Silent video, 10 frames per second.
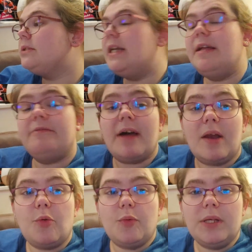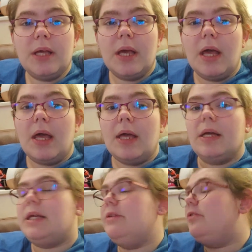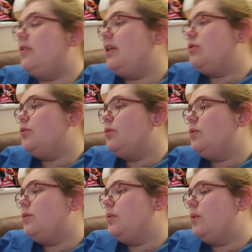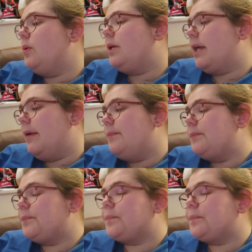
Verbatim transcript: élève à lui qui fait du hockey